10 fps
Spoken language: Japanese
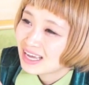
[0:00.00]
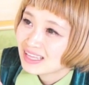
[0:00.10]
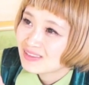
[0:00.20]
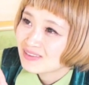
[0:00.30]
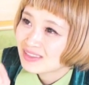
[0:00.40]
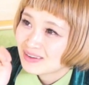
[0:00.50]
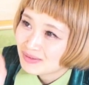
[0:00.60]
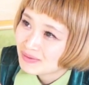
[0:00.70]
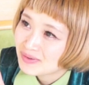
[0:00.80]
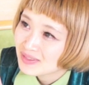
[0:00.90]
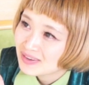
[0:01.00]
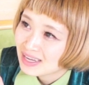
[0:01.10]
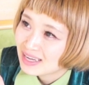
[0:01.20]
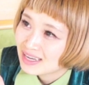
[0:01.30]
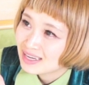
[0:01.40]
あと食べ物
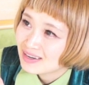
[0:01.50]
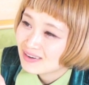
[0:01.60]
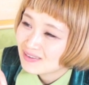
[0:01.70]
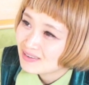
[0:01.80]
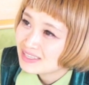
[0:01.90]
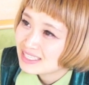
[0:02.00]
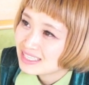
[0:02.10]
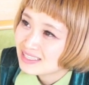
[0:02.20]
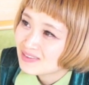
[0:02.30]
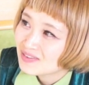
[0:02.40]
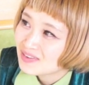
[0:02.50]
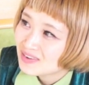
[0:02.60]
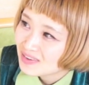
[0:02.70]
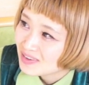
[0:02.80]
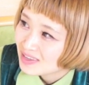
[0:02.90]
が美味しいとこ
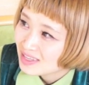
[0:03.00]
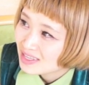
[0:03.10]
ろ